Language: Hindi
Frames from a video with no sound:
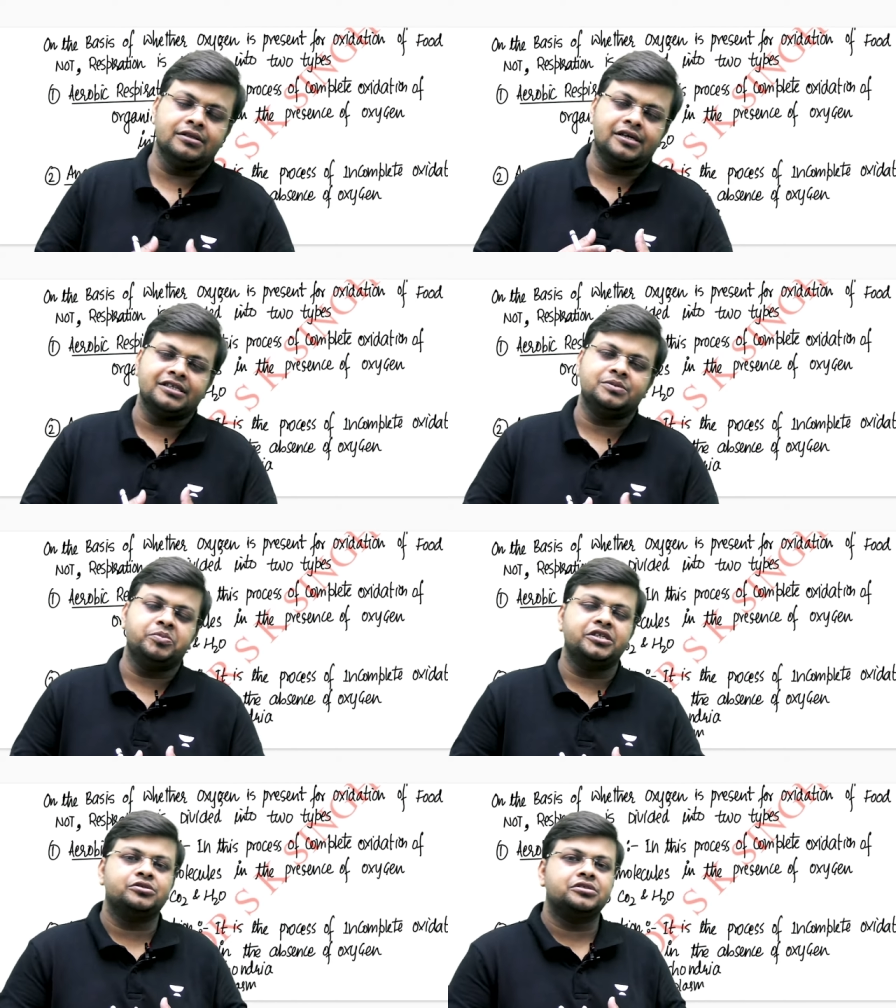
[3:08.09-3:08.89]
द
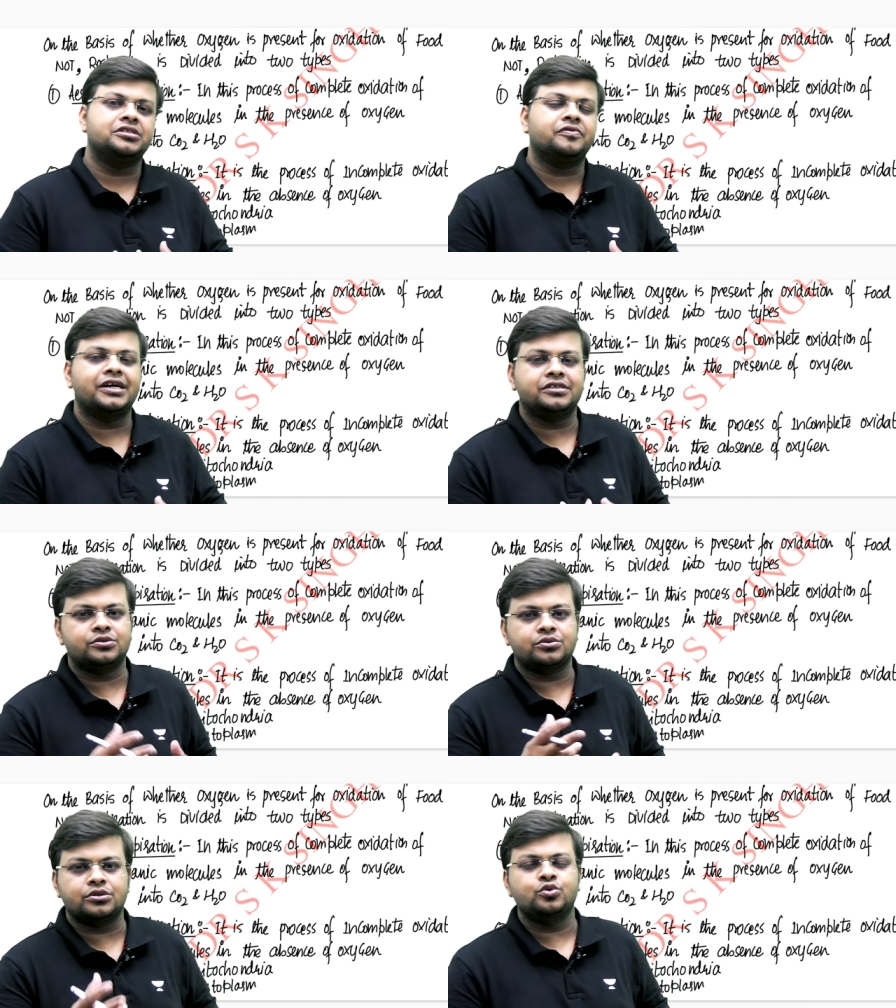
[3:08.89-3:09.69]
रेस्पिरेशन इज डिवाइड
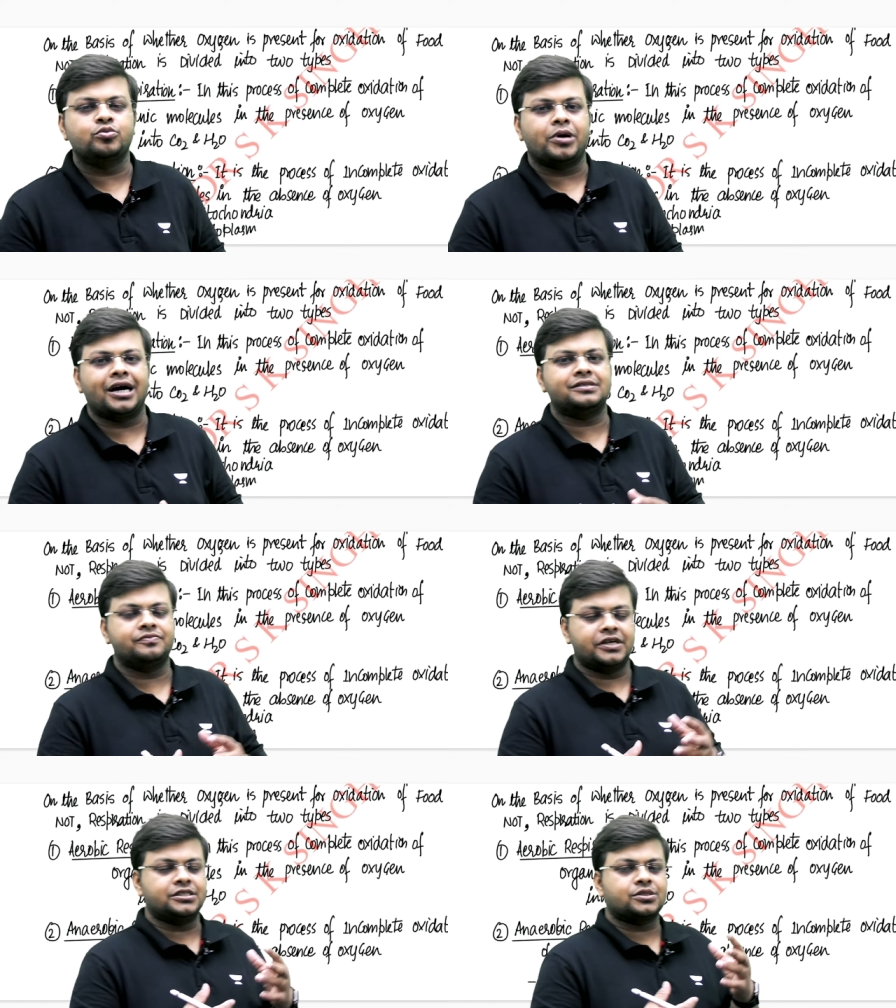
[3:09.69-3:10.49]
इन टू द टू
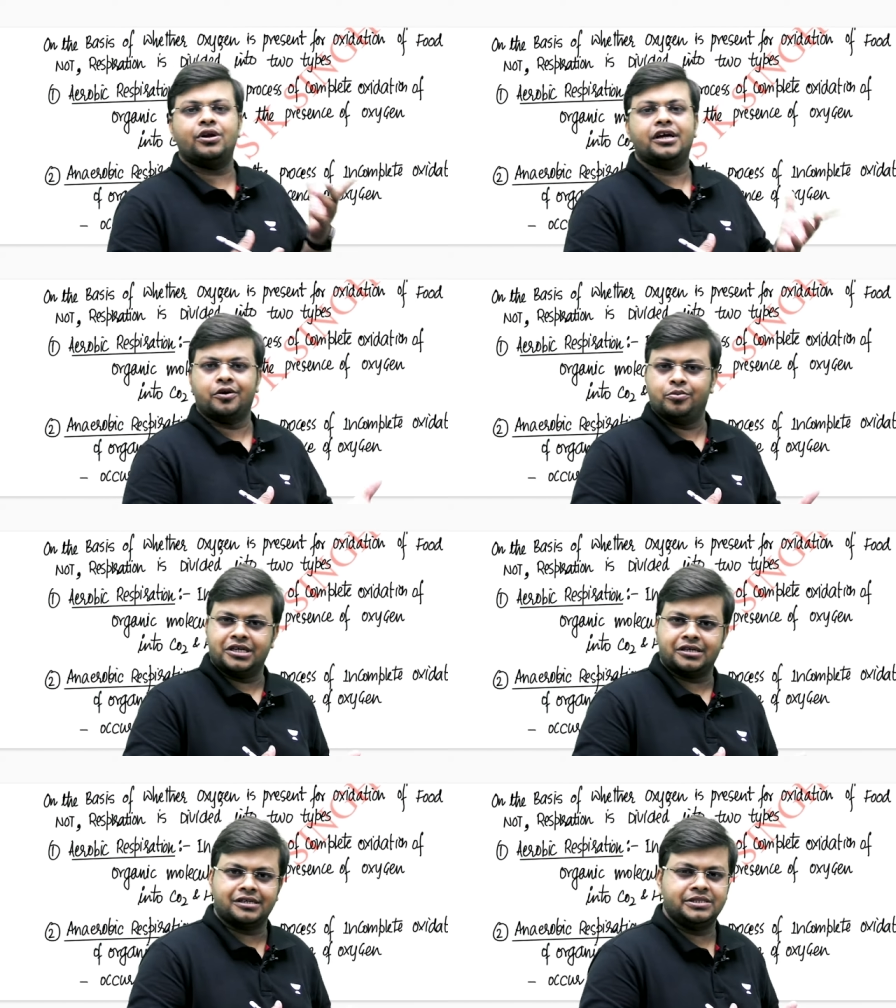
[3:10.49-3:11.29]
पार्ट वन इज कॉल
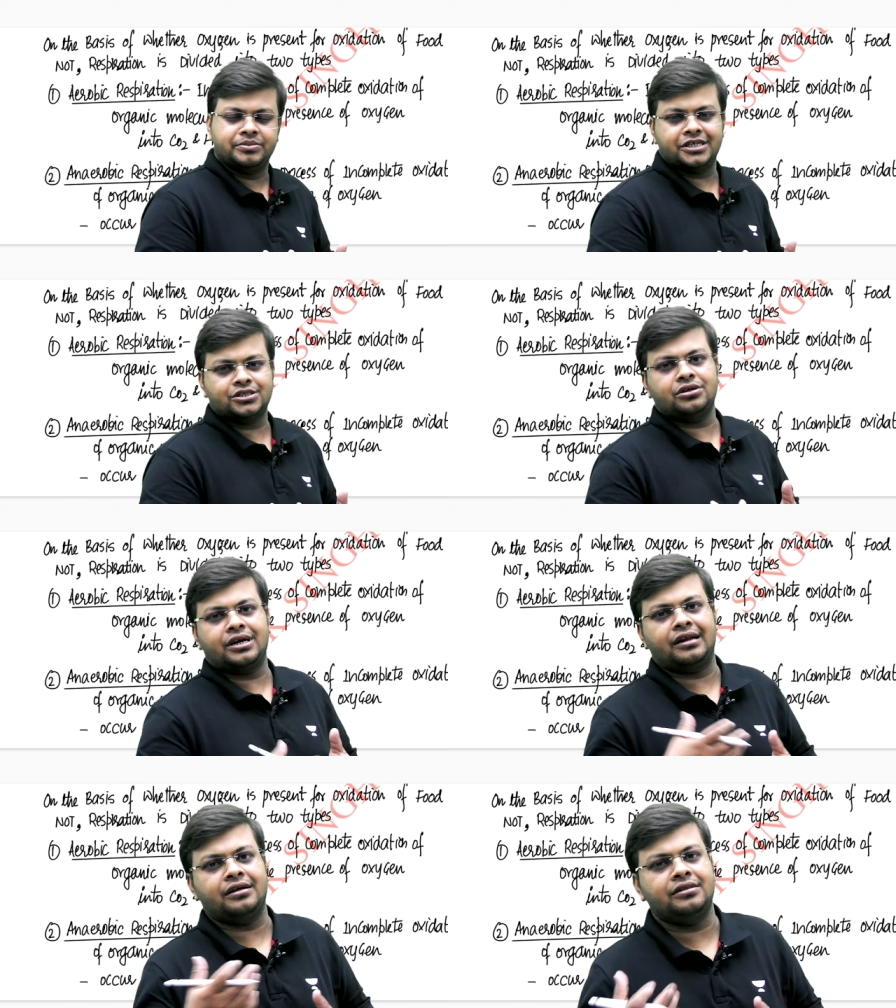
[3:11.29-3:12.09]
एरोबिक रेस्पिरेशन
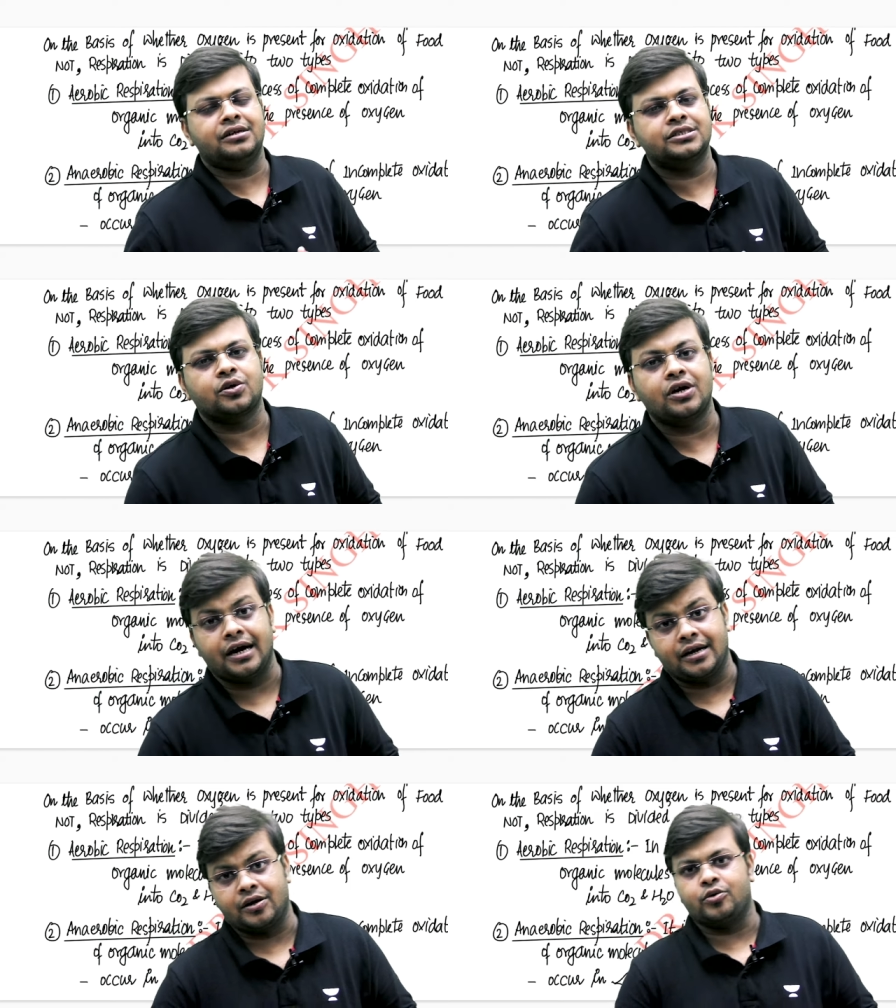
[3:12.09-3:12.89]
एंड अनदर इज कॉल
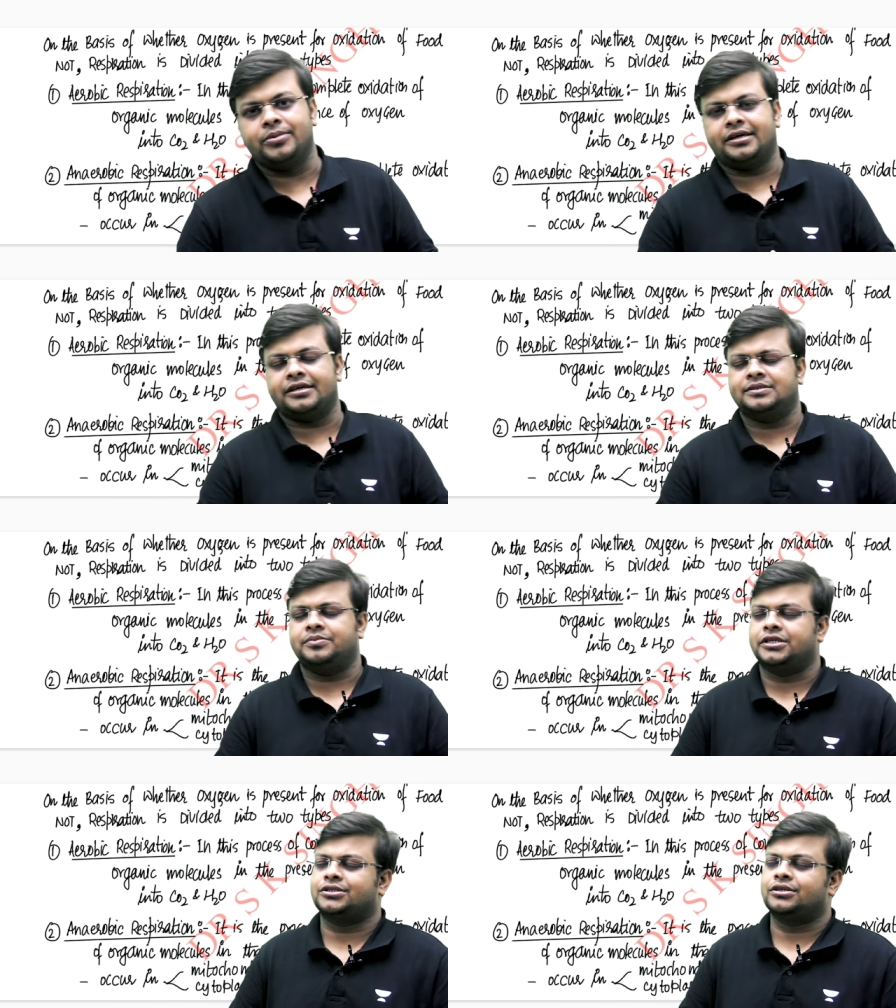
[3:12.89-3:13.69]
अनोबिक
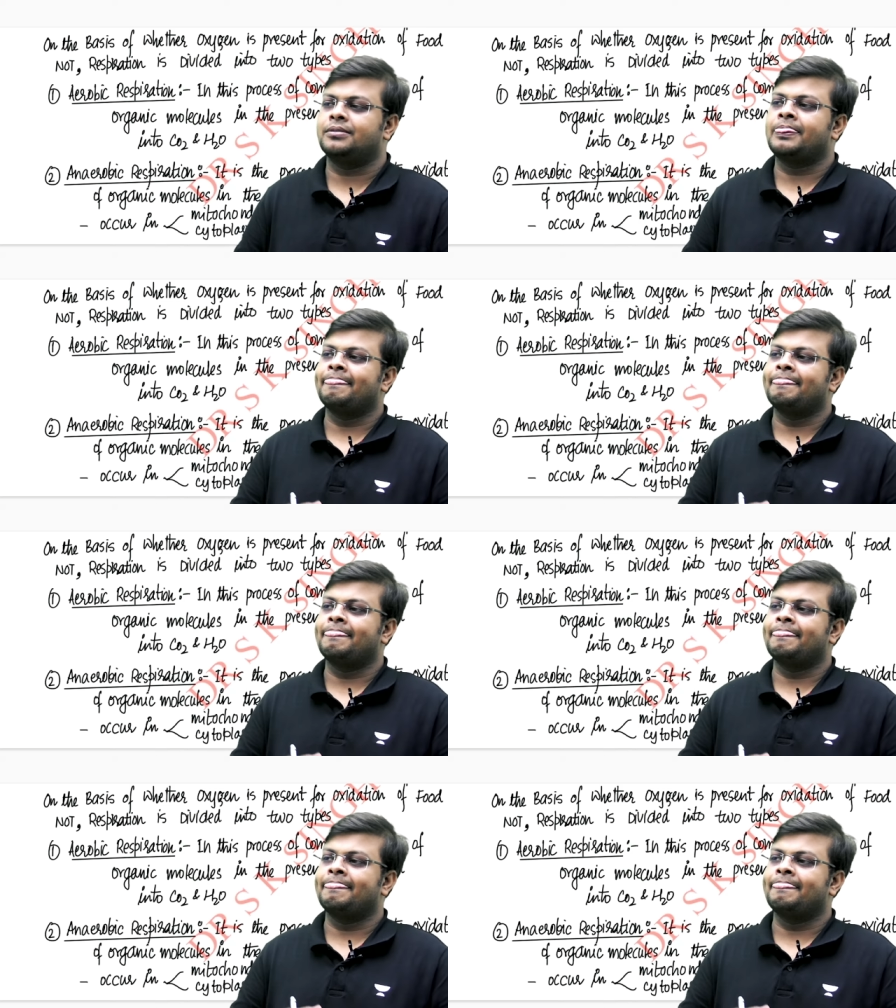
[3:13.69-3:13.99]
रेस्पिरेशन